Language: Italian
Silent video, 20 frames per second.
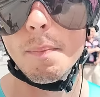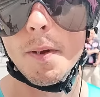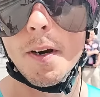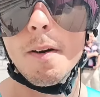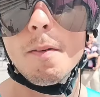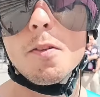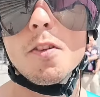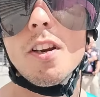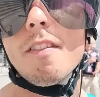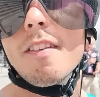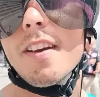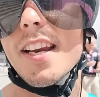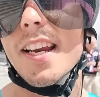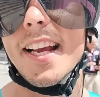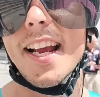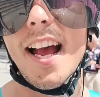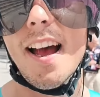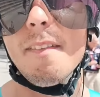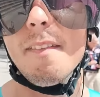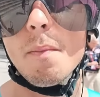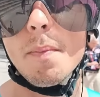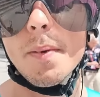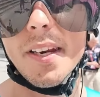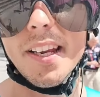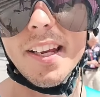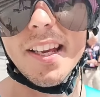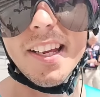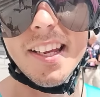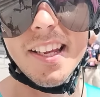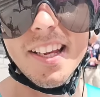però bisogna avere le gambe
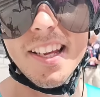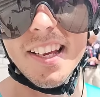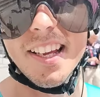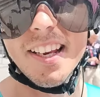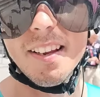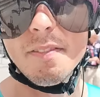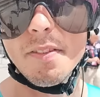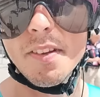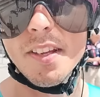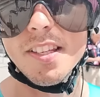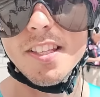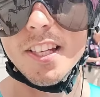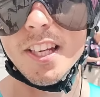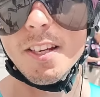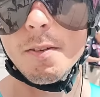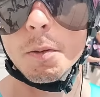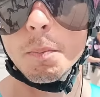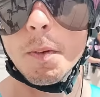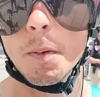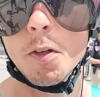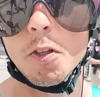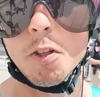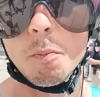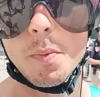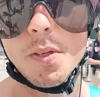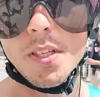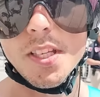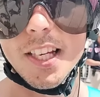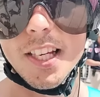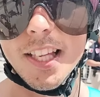perché alla fine ti possono
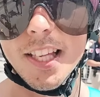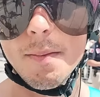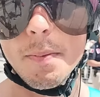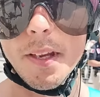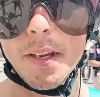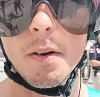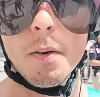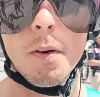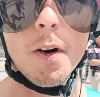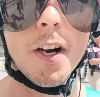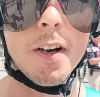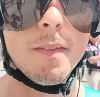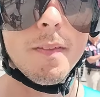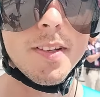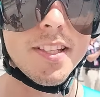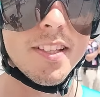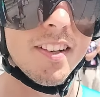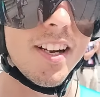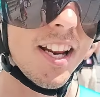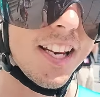piacere le tappe che vuoi ma se non